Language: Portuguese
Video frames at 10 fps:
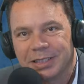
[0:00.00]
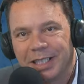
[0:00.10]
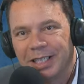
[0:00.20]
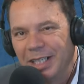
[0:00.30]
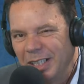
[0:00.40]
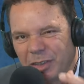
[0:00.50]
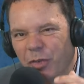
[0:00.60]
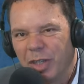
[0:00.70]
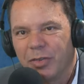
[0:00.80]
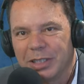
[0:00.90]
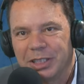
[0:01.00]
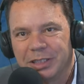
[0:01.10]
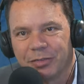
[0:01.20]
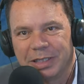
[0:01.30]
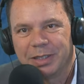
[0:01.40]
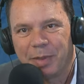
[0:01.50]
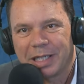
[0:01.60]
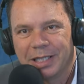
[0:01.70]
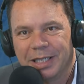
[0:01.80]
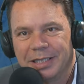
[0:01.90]
né? Então vem com a gente que vai ser
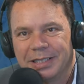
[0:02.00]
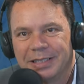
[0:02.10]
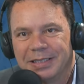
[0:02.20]
bacana.